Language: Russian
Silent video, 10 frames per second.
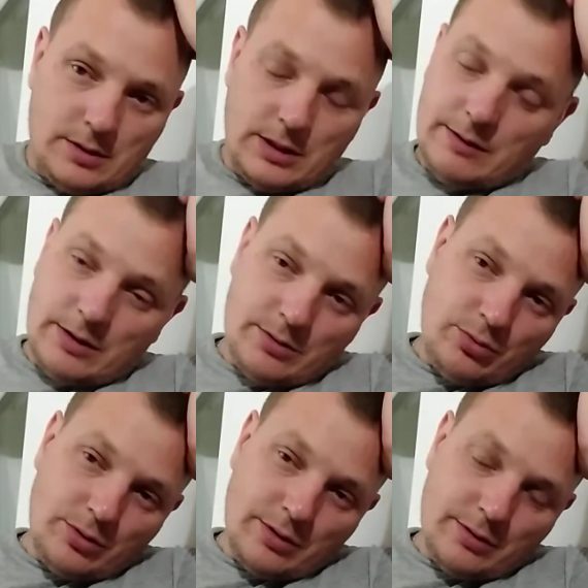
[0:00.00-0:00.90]
Наверное,
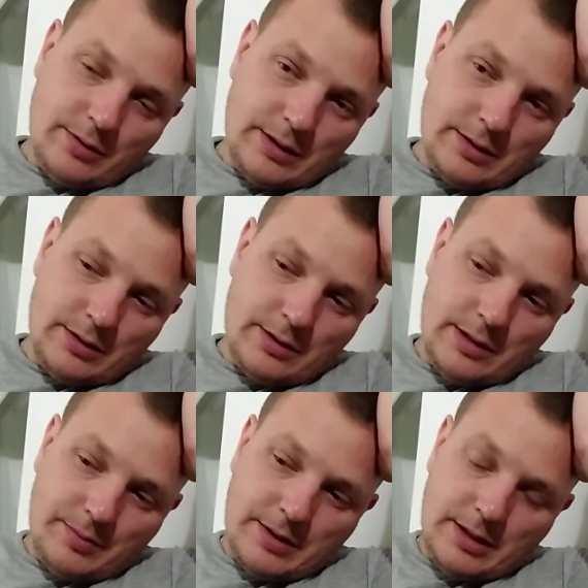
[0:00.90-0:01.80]
будет называться,
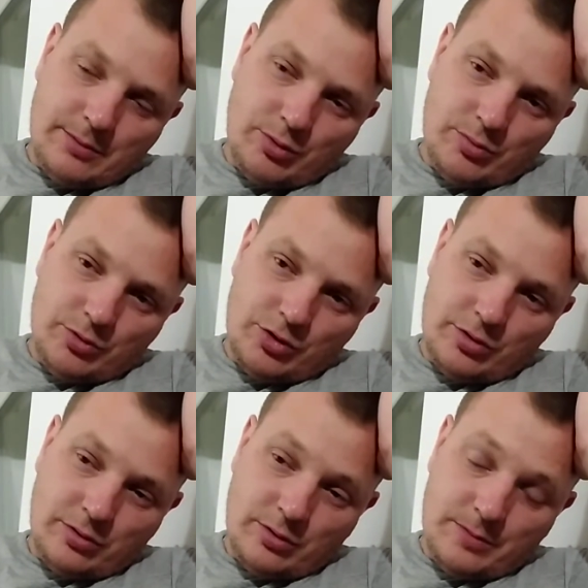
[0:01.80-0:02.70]
если я правильно помню
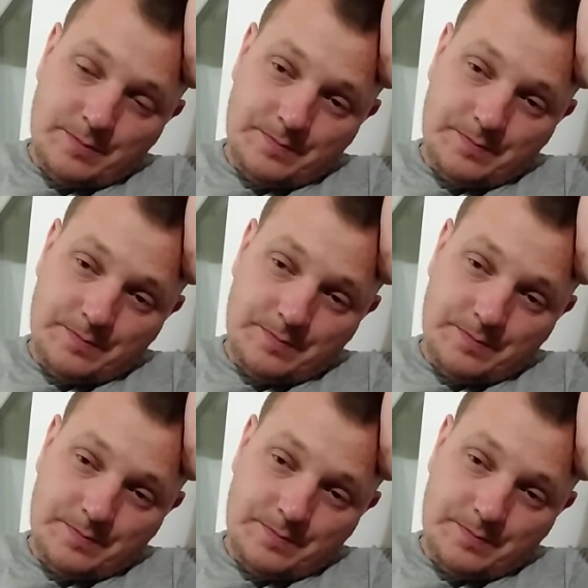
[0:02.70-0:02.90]
число.